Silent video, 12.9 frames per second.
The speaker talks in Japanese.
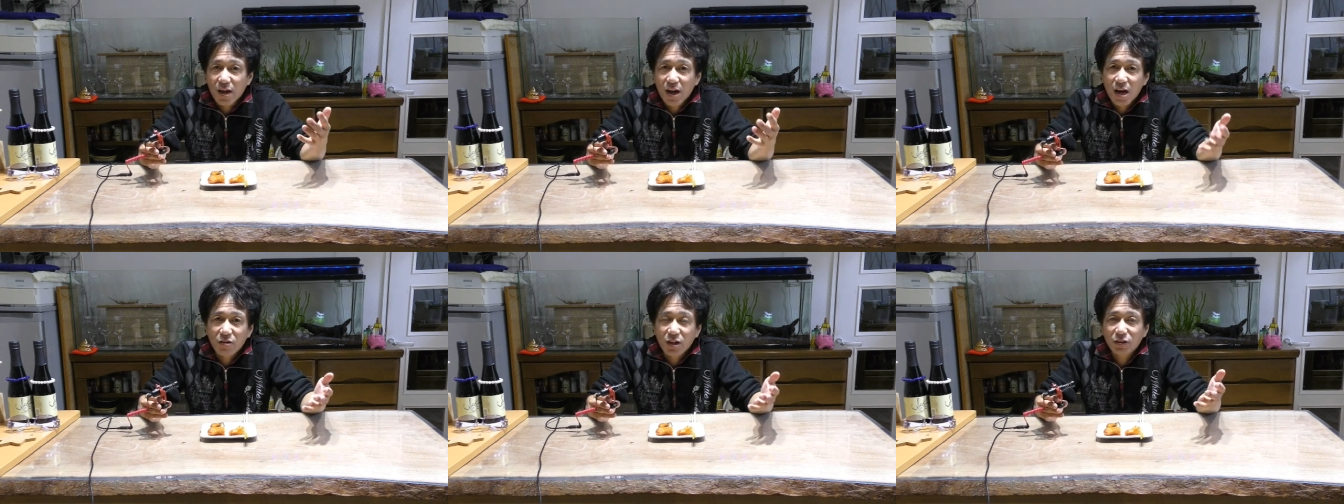
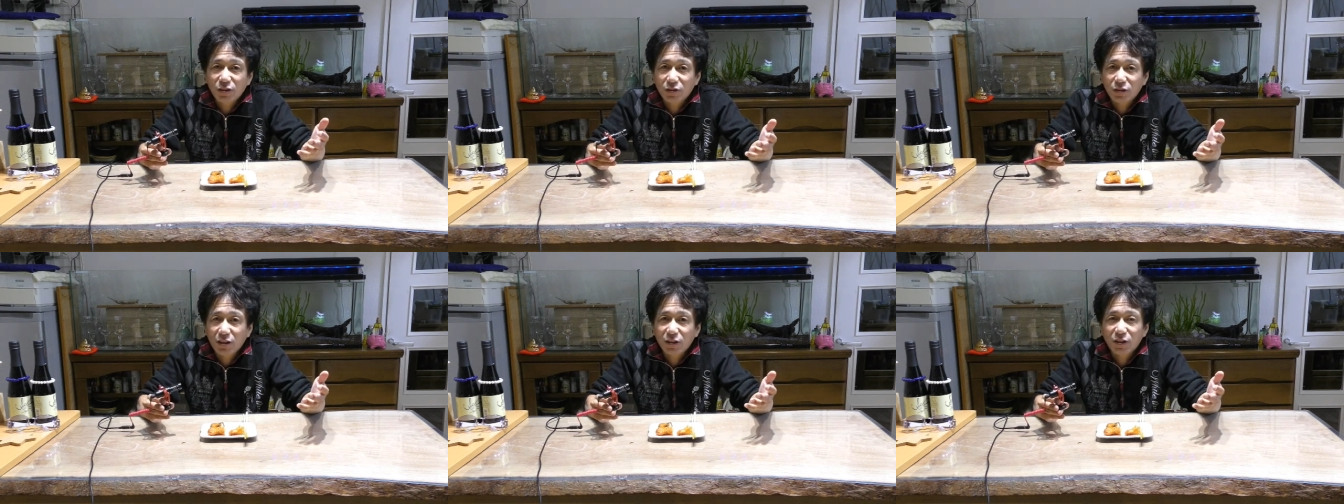あの、味
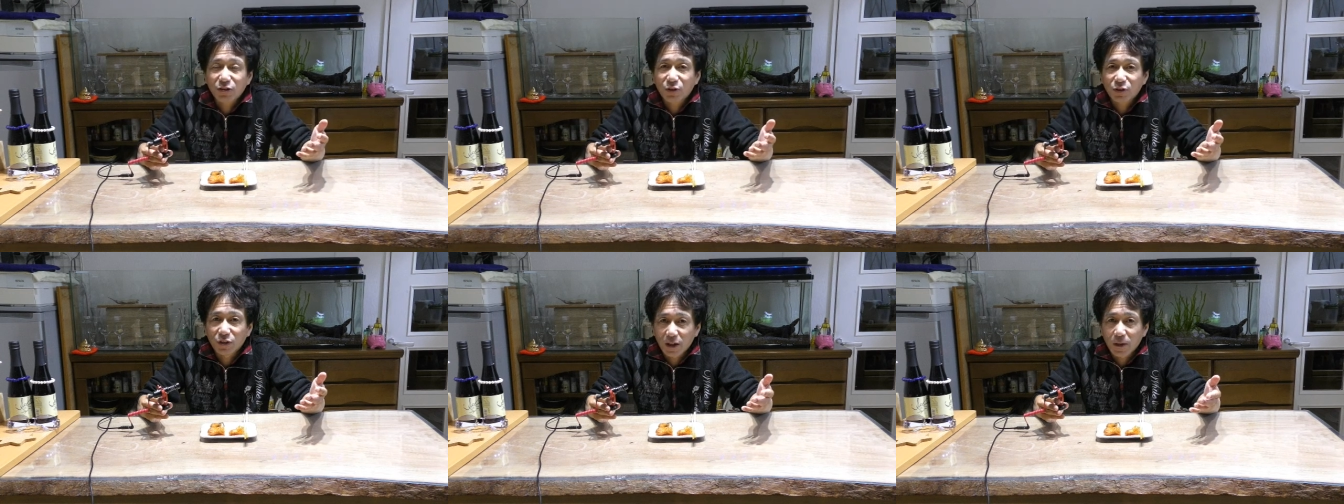付けしてる
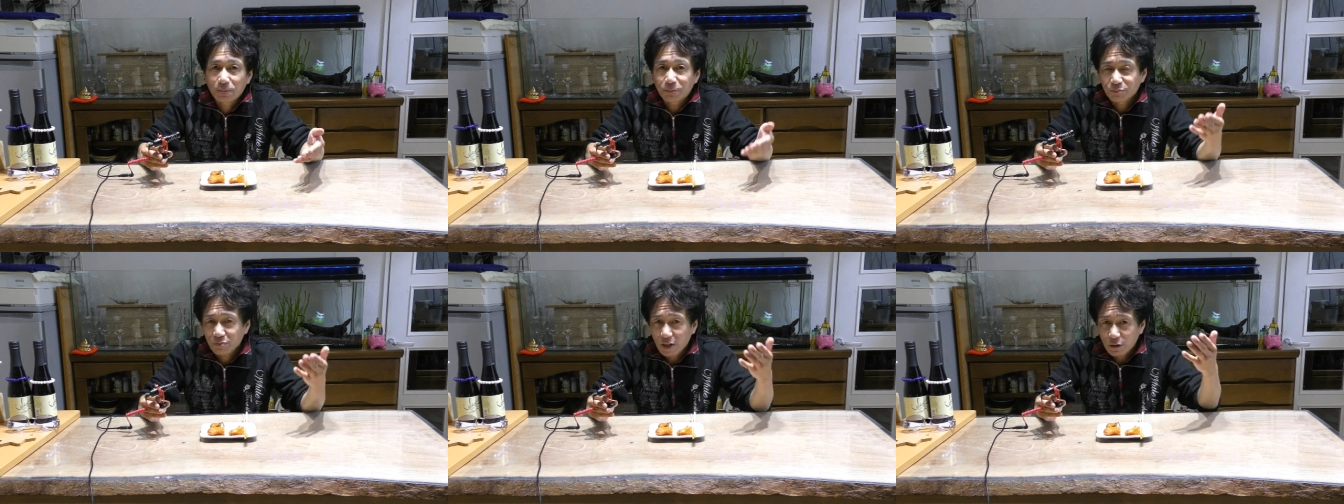とき、
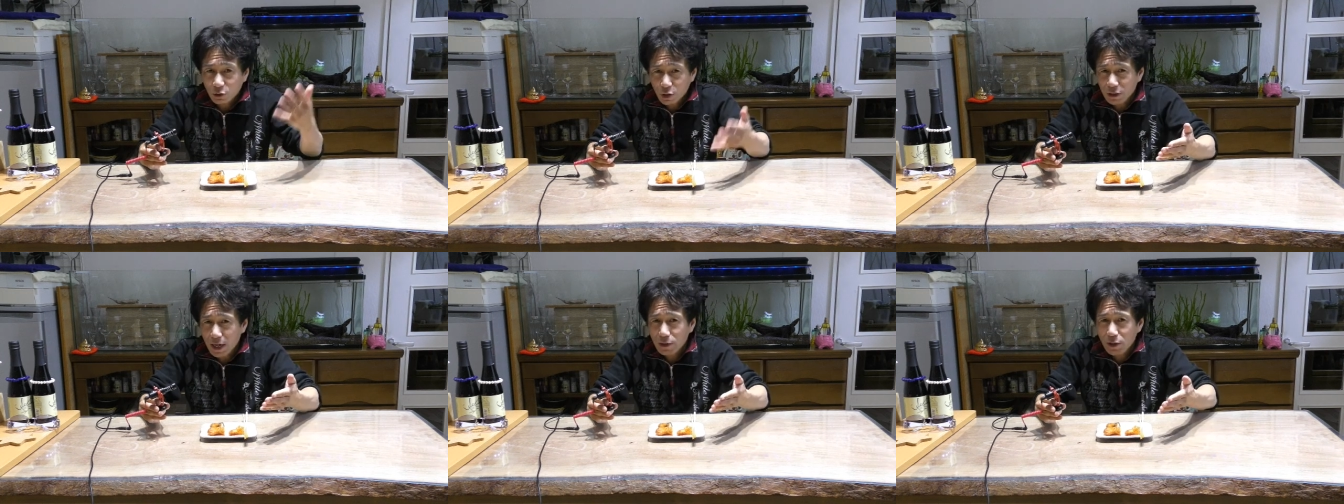
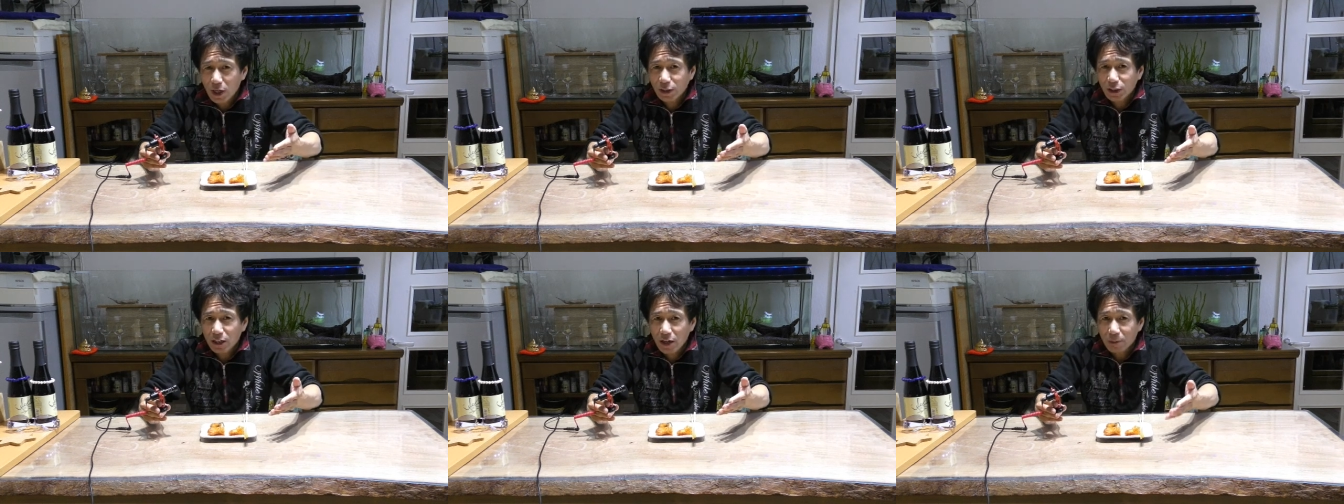素材の
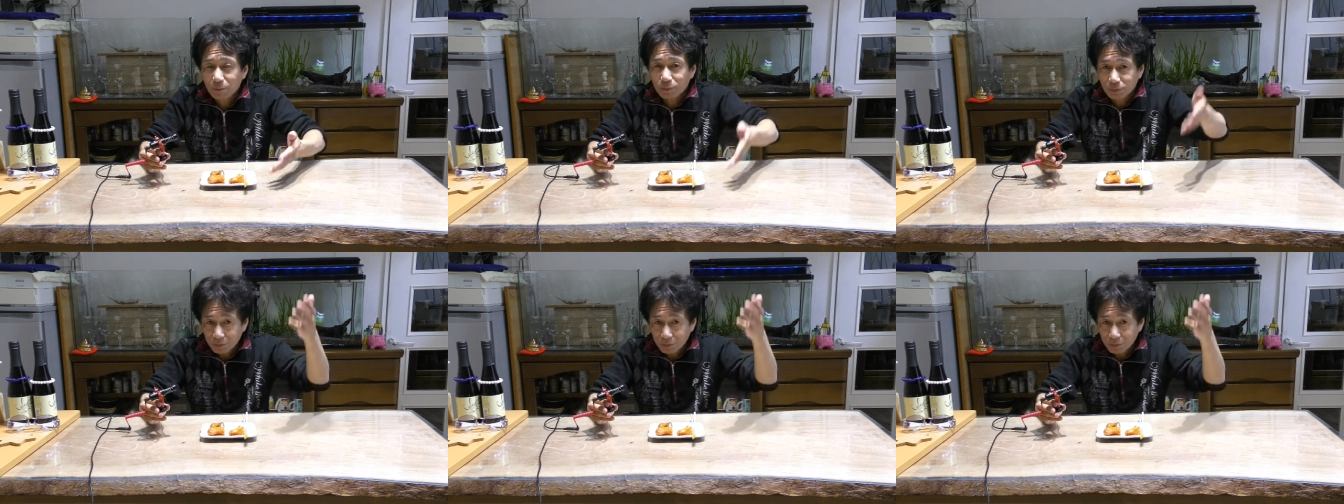味がね、